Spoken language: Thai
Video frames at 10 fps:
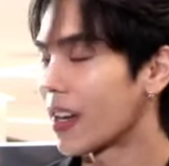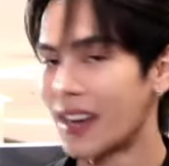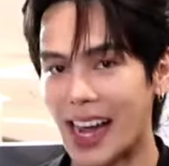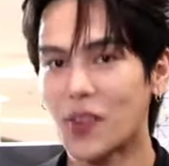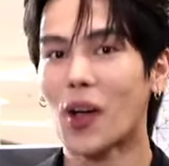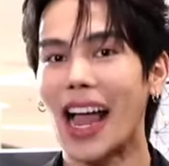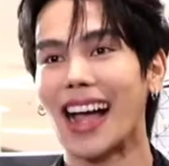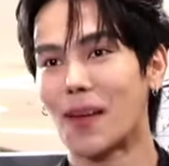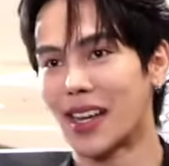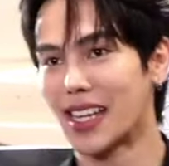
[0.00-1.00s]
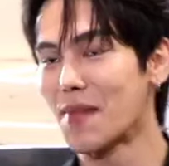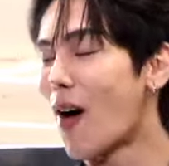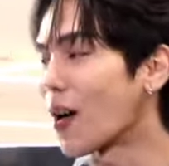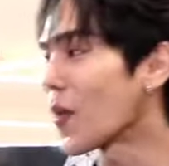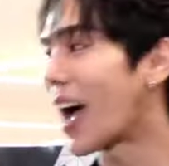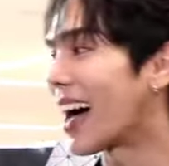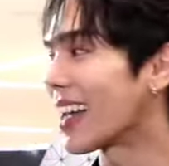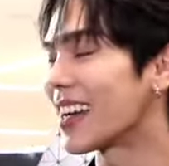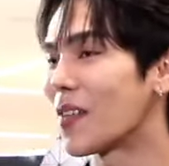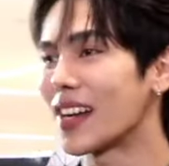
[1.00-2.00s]
เกรงทุกครั้งครับอย่างที่บอกทุกครั้ง
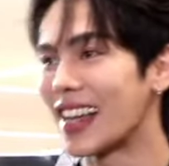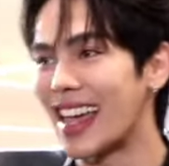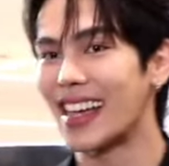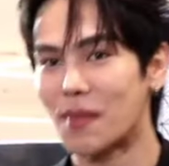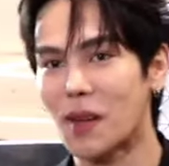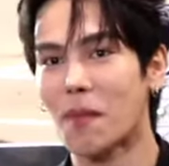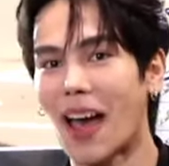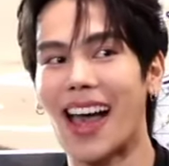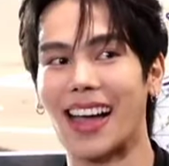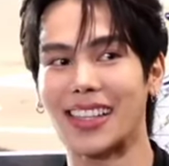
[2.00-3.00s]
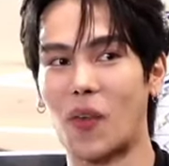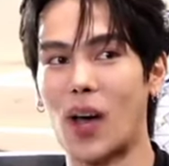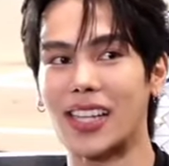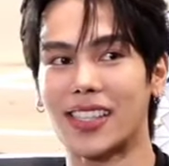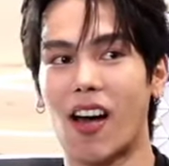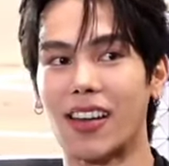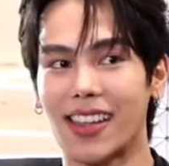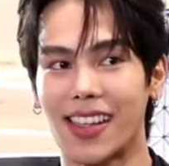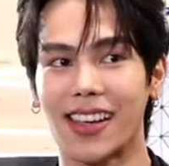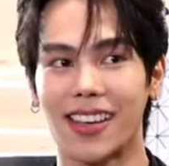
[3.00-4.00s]
เลยว่าเกรงมากๆ แต่ว่าตอน
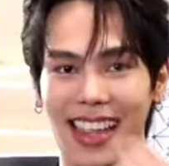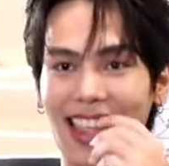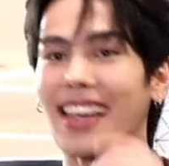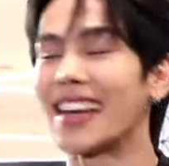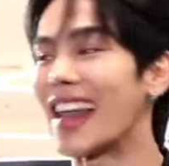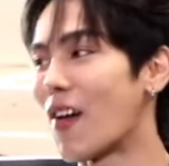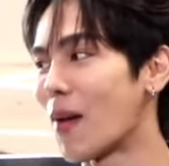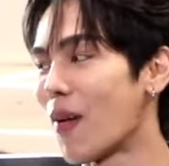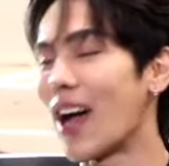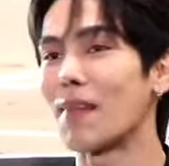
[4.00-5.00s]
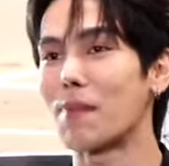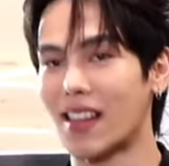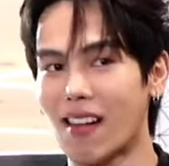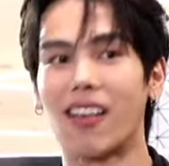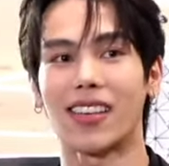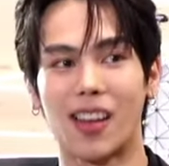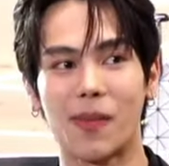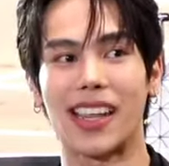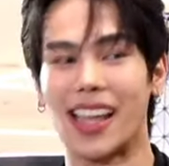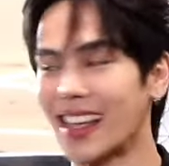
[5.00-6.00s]
นี้คือดีขึ้นแล้วครับเพราะงานปิดกล้องที่เรา
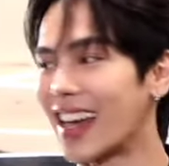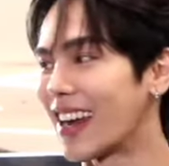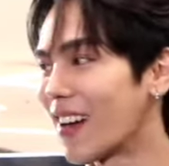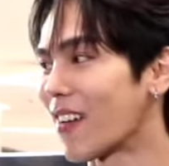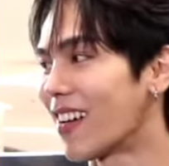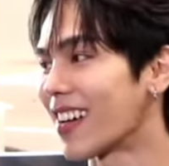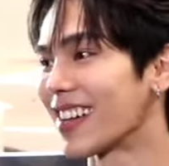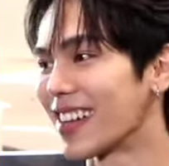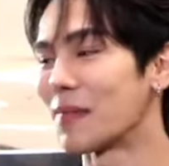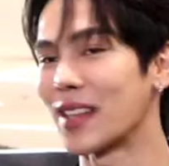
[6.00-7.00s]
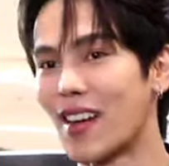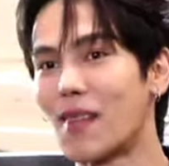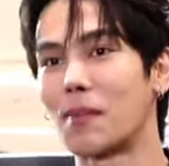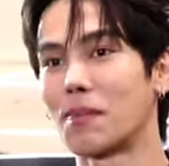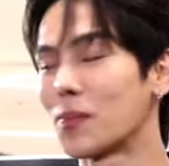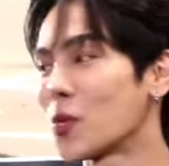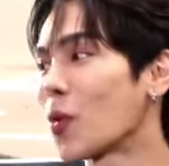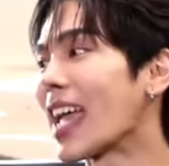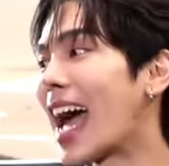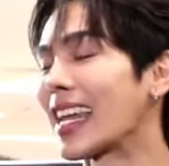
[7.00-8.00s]
ไปเลี้ยงกัน แล้วก็คือมันก็แบบทุ
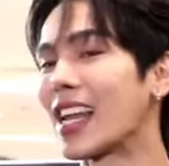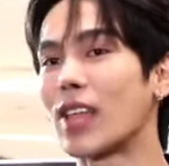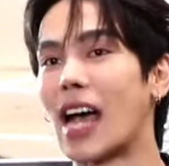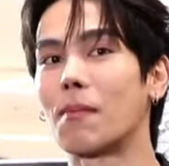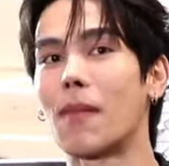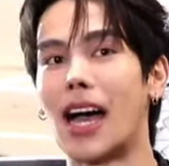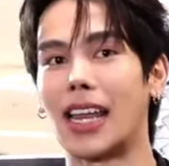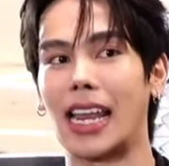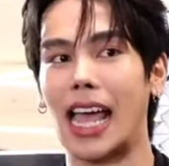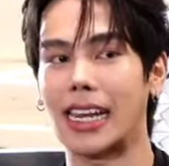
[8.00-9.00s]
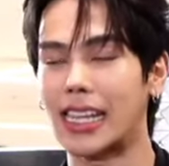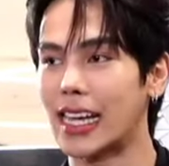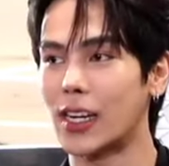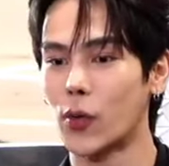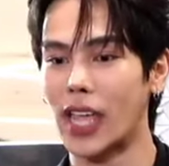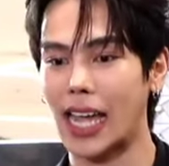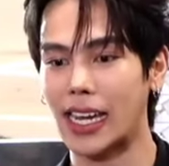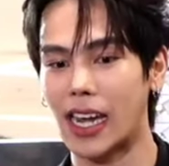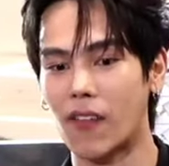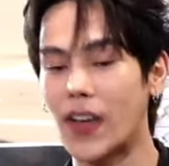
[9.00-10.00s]
กอย่างที่เราทำมาหลาย ๆ เดือน ทุกอย่าง
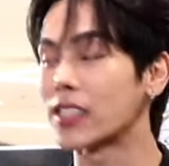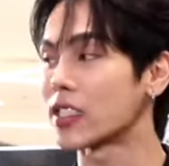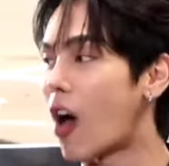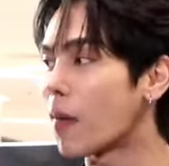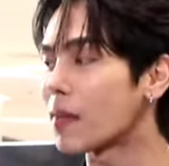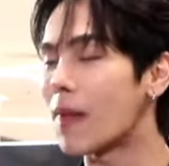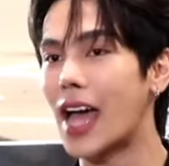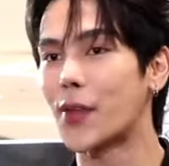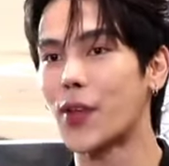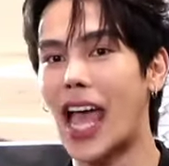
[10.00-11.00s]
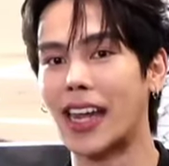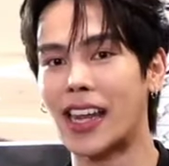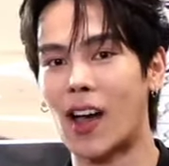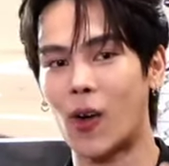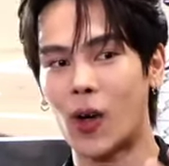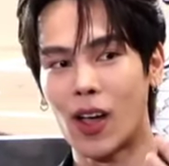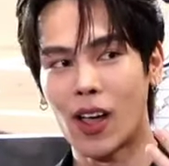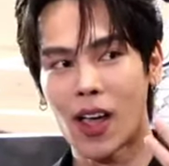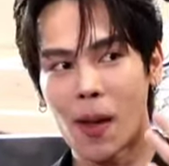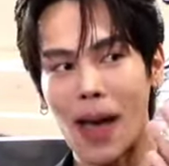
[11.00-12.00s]
ที่เราฝึกซ้อมกันมา ทุกอย่างที่เรา
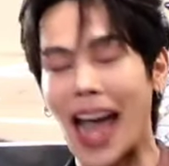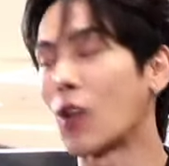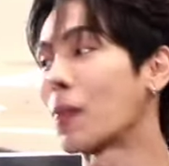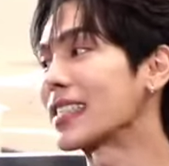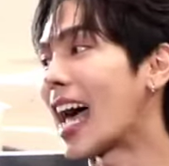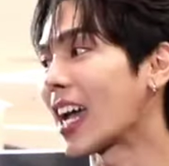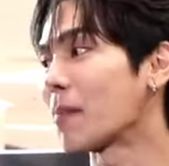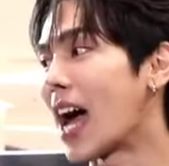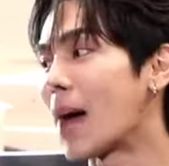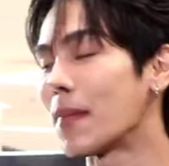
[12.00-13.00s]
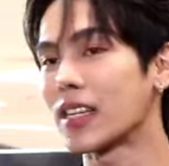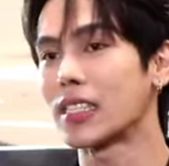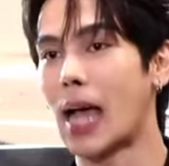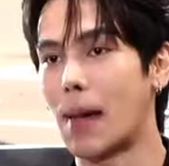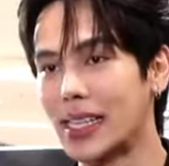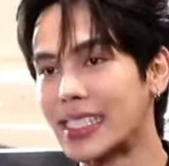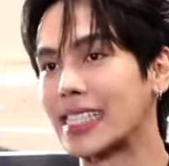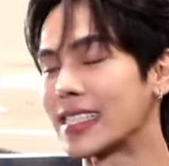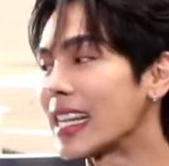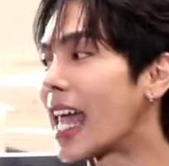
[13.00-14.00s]
ผ่านอุปสรรคกันมา มันก็ถามมาเสร็
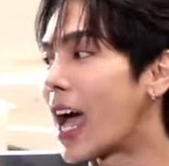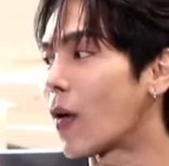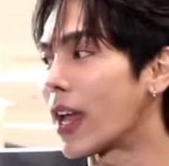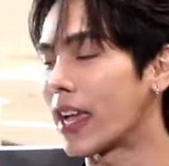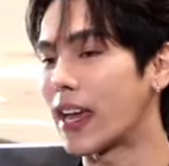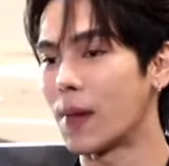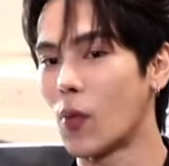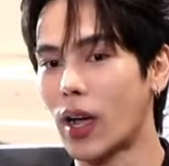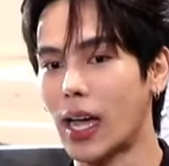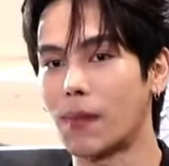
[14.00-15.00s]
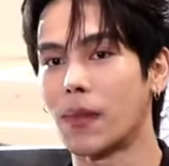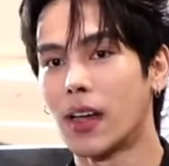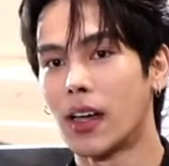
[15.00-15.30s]
จสิ้นแล้วอะไรเงี้ยแล้วบวกกับ